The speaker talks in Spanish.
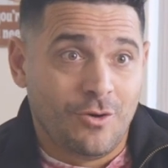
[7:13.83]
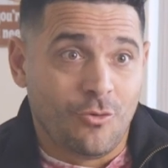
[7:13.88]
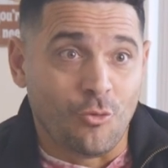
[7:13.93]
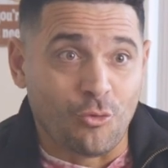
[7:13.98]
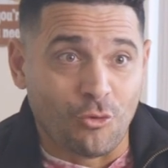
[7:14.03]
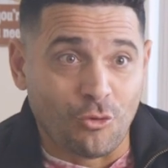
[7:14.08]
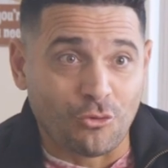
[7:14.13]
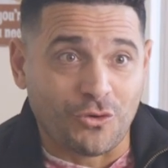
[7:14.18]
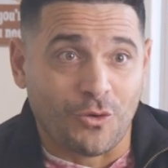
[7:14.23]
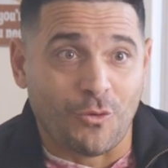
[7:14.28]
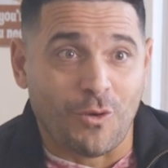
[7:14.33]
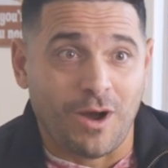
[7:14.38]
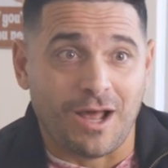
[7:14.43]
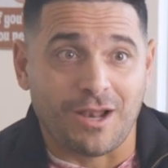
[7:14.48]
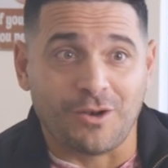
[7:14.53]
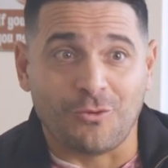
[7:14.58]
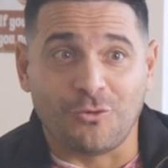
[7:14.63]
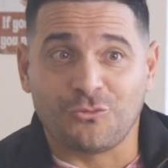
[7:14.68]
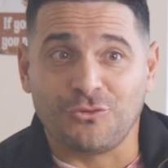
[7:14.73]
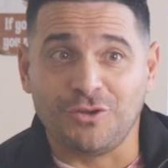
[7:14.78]
Uno se
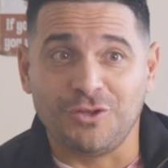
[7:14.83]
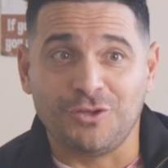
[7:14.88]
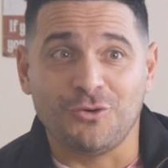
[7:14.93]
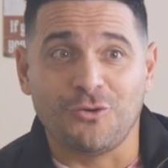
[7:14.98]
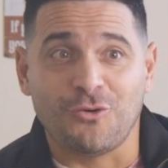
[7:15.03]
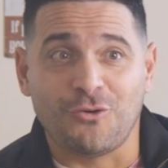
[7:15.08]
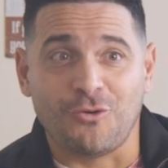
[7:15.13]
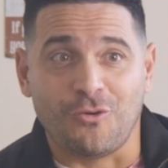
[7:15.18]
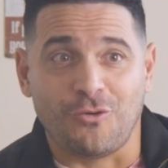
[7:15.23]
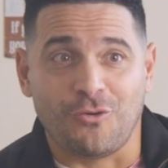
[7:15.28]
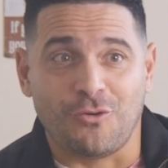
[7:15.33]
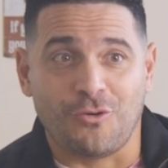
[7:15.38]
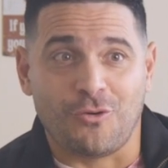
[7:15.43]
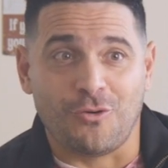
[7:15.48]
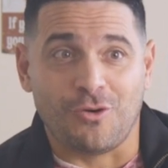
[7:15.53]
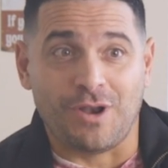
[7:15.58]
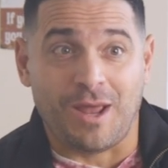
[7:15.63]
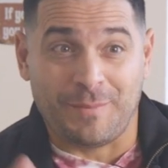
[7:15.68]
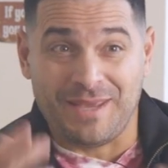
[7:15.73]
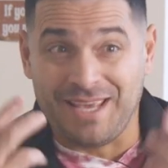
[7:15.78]
va a los sitios con,
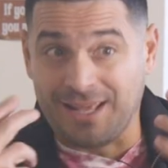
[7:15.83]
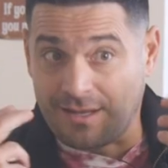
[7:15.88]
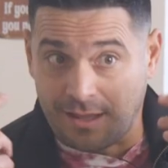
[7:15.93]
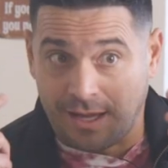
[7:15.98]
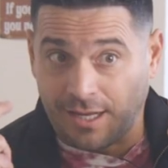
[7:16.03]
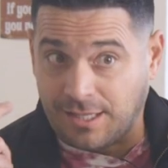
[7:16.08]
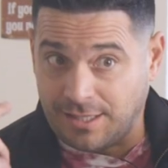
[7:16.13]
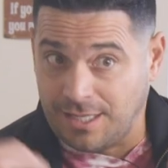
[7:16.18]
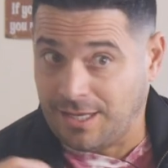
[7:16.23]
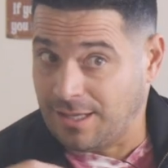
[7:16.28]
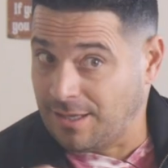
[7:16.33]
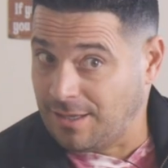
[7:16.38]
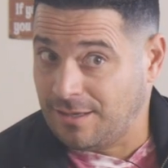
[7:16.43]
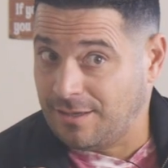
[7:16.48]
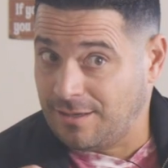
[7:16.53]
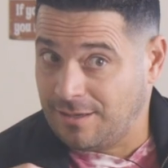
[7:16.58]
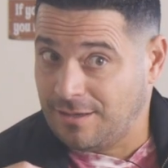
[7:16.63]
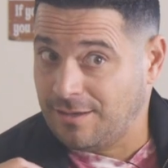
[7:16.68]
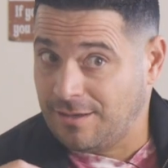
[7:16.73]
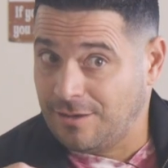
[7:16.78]
con la mierda que
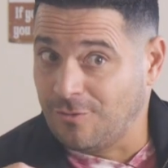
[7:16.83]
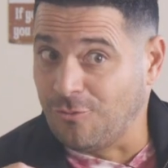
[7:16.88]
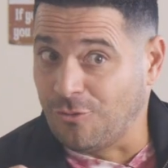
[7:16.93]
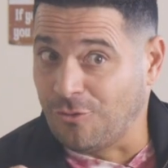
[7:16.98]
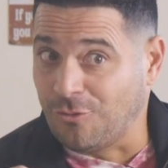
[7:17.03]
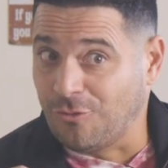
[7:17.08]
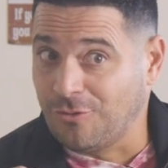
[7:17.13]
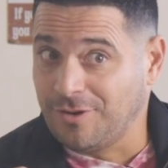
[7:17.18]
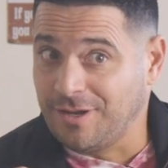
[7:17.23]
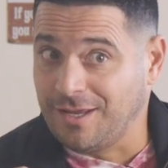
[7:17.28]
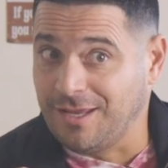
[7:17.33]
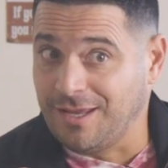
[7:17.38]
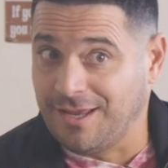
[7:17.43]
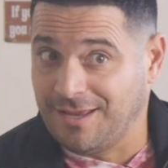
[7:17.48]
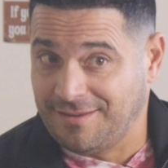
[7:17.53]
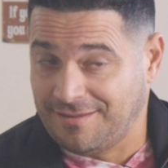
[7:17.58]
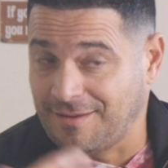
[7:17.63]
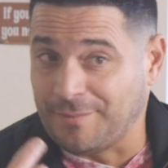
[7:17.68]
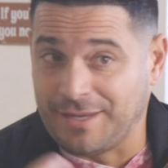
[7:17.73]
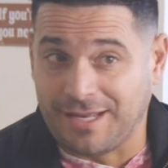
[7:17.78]
tiene uno
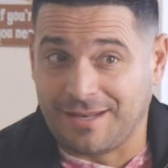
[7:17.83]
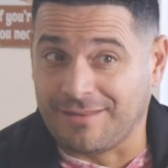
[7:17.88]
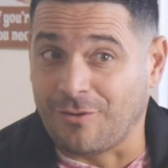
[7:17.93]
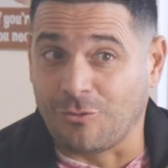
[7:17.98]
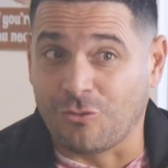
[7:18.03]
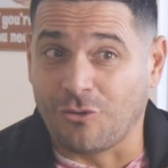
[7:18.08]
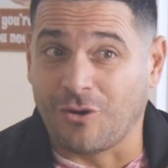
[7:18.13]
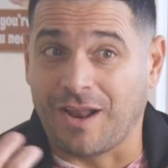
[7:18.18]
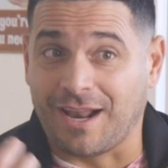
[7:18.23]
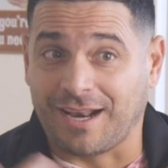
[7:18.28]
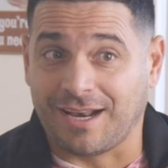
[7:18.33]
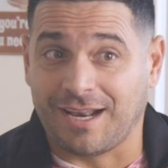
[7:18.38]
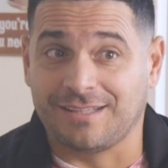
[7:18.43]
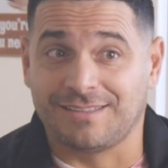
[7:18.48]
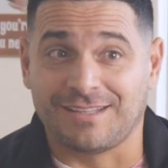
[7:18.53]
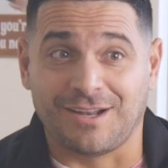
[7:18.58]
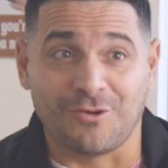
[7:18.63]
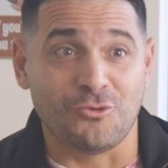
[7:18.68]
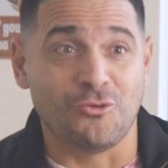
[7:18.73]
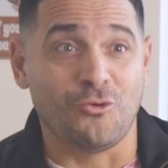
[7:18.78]
y esa mierda uno la
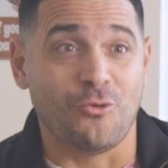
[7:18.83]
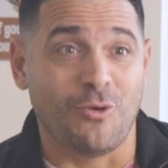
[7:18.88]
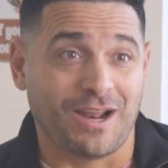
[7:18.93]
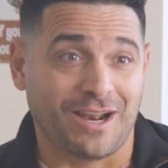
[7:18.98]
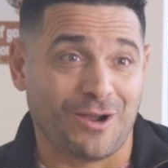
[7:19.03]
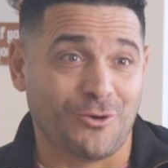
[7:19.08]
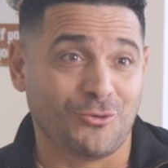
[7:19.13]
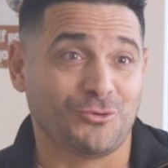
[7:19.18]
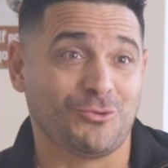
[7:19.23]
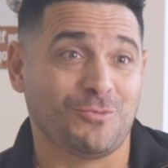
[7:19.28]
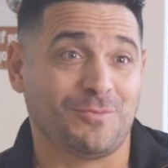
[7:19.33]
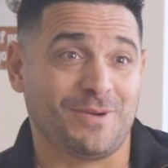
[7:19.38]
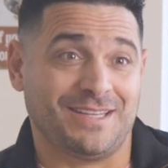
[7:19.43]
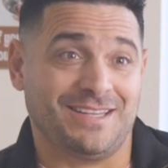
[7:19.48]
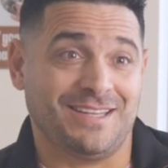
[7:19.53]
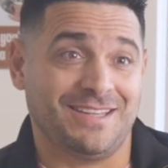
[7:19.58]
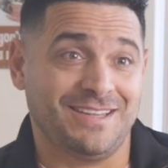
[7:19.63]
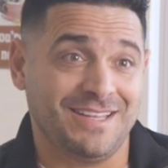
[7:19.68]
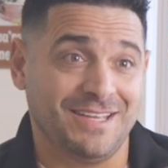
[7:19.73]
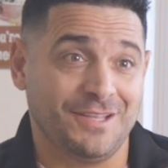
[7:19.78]
arrastra de un lugar a otro
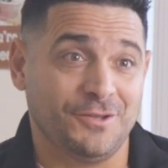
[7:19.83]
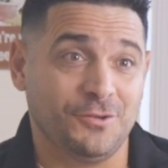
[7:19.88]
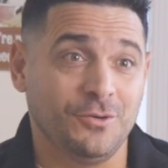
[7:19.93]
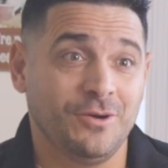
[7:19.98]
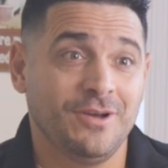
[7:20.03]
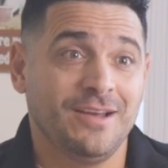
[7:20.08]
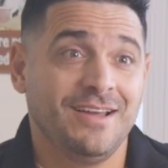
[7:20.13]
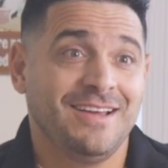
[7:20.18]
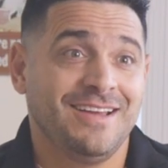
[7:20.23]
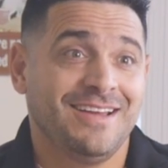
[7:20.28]
pretendiendo